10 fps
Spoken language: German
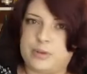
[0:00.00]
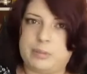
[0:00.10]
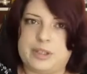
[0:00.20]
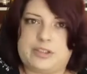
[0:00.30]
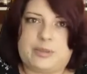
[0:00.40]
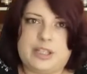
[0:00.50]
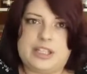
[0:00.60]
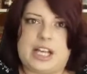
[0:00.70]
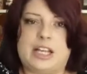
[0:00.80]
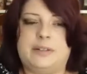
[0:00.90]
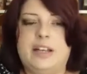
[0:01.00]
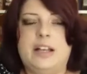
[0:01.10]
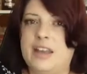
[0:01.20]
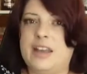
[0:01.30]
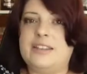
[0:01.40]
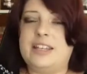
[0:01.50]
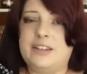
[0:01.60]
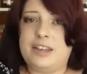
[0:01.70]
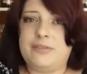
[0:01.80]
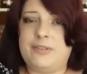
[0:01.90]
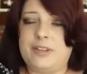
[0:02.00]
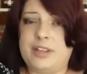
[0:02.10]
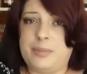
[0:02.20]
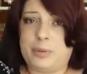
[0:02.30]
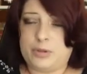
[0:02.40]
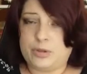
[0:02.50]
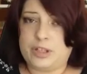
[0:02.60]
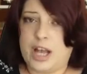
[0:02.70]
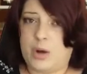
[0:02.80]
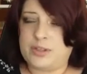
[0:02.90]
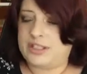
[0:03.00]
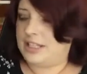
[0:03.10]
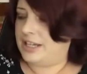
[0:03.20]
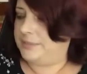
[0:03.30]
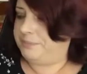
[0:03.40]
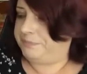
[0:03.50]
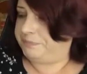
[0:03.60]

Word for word: so In-Between-Sachen. Die, die Produkte aus der